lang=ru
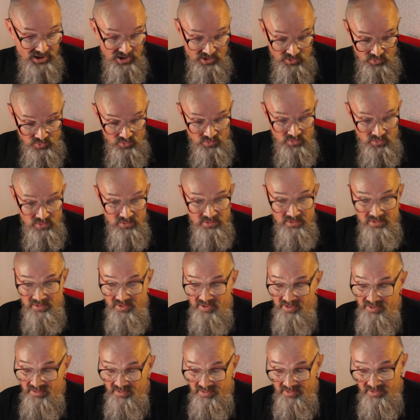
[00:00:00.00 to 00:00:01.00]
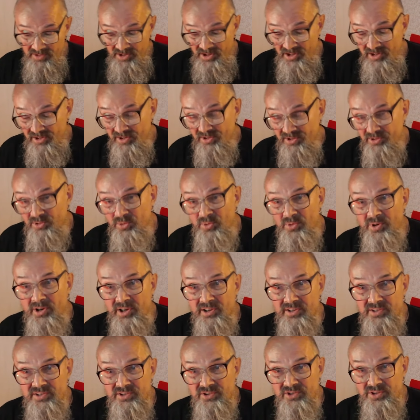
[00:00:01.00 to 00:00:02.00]
У э, Эйлера
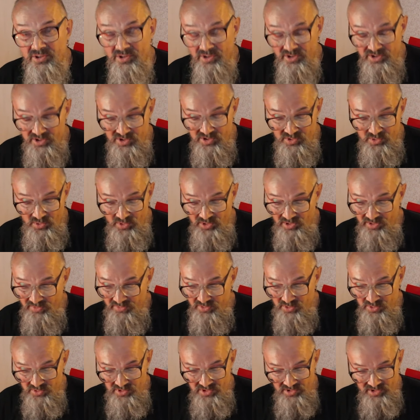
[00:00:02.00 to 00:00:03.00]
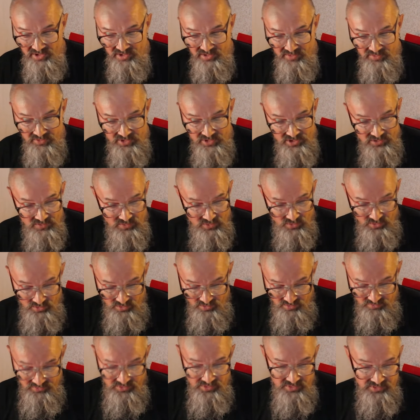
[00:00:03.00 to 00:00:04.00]
другая совершенно история, все сыграно
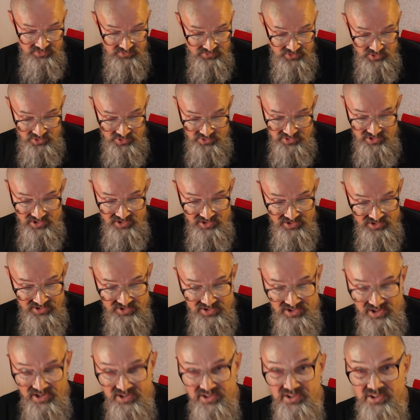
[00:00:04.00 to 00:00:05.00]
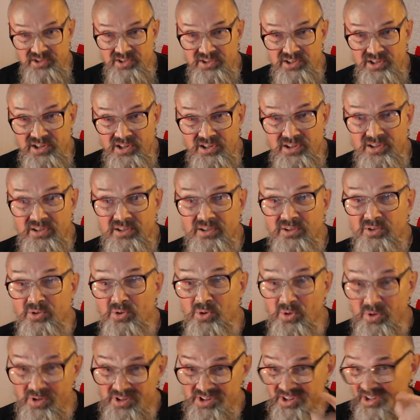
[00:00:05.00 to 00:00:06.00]
вживую, все сыграно за один день.
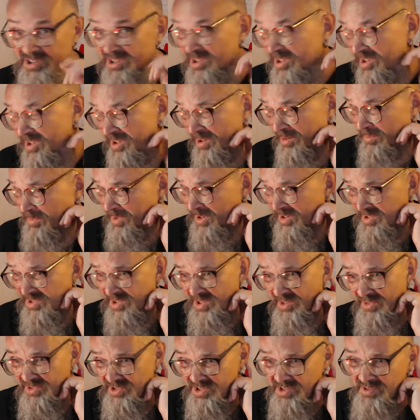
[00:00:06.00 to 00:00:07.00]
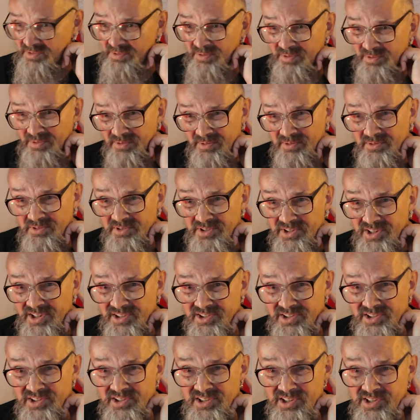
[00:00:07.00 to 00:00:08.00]
Ну, кстати говоря, Майлз Дэвис э, за
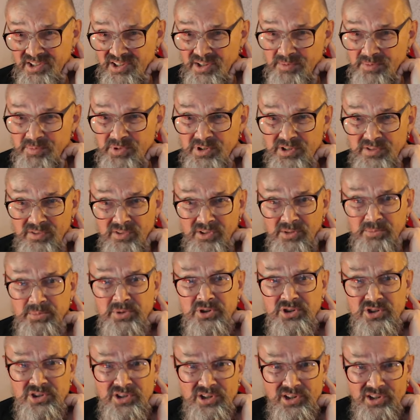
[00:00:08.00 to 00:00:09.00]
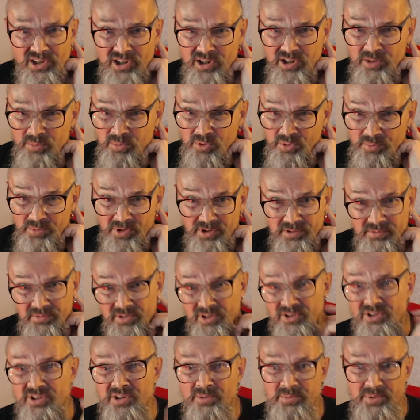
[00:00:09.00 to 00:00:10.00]
один день записывал и по четыре альбома,
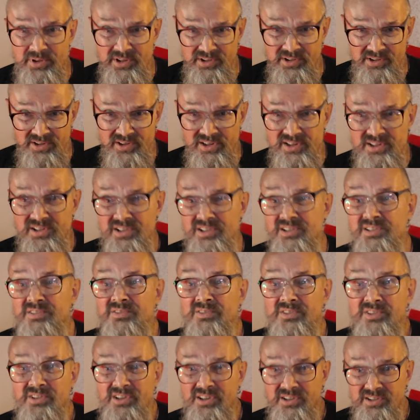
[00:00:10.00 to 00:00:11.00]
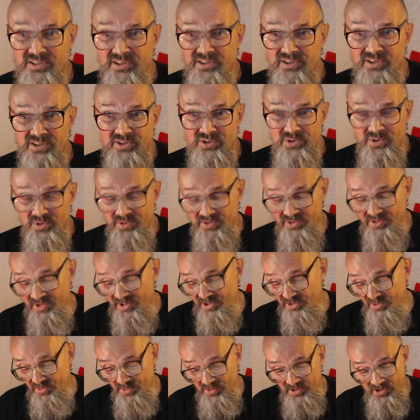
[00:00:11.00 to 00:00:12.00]
даже я про это рассказывал как-то еще
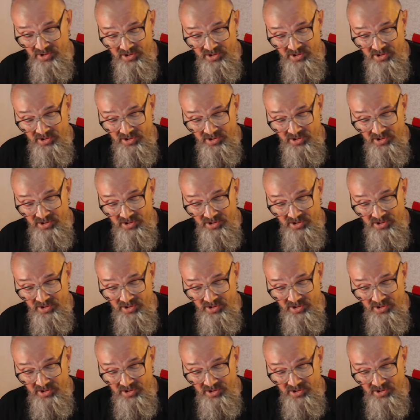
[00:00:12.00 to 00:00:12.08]
расскажу.